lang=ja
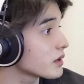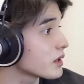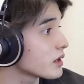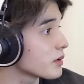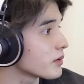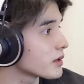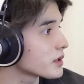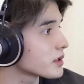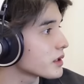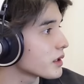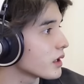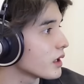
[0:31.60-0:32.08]
て
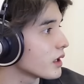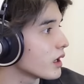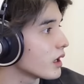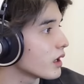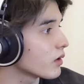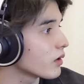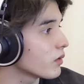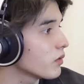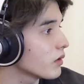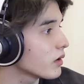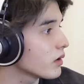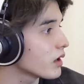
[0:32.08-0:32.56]
ました
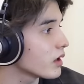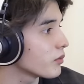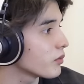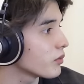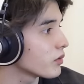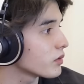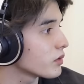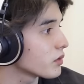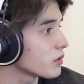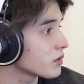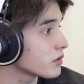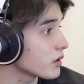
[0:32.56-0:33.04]
が、今回
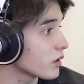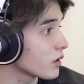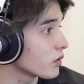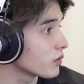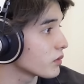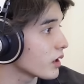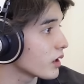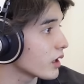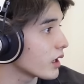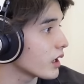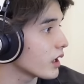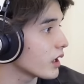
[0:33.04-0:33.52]
も狂ったお
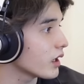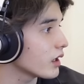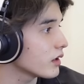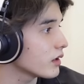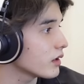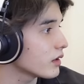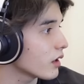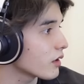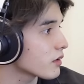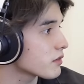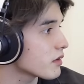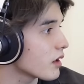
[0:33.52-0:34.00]
題、
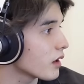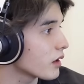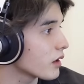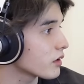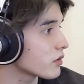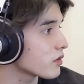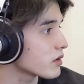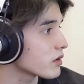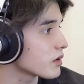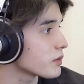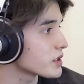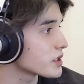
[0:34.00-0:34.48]
たくさんありが
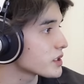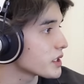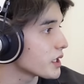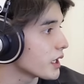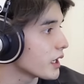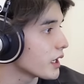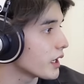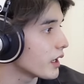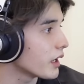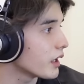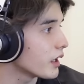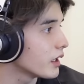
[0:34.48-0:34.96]
とうございまし
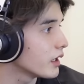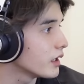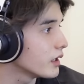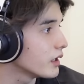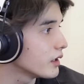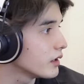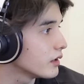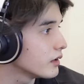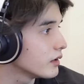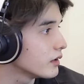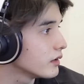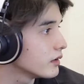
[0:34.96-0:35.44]
た。
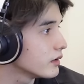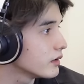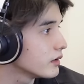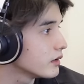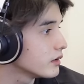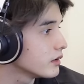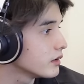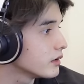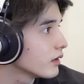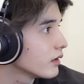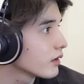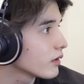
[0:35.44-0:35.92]

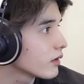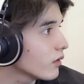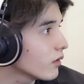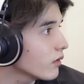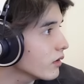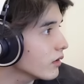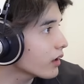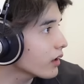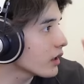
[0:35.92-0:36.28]
今